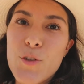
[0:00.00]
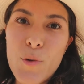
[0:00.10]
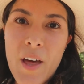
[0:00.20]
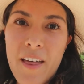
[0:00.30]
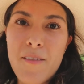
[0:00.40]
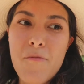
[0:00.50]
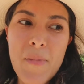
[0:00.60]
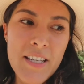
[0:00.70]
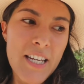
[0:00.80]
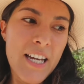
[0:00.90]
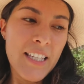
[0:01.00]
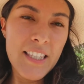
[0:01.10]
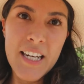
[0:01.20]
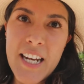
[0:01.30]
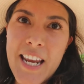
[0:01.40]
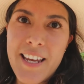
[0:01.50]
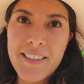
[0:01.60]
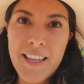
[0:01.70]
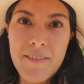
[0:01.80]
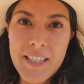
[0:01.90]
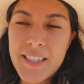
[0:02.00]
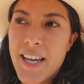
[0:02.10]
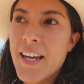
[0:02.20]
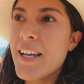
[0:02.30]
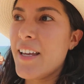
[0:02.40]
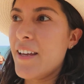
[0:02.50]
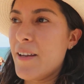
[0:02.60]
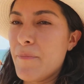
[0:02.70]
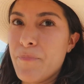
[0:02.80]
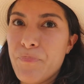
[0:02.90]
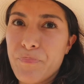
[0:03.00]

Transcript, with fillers: ciudad maya que tiene esta vista. Eh,